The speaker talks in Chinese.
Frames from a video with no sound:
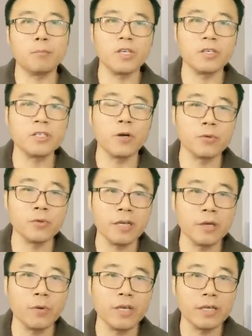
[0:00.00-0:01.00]
不叫教训，
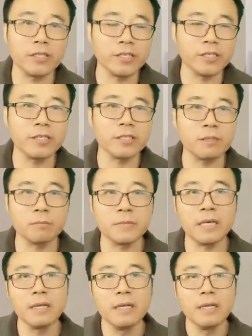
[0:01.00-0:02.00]
给我一个提示是什么呢？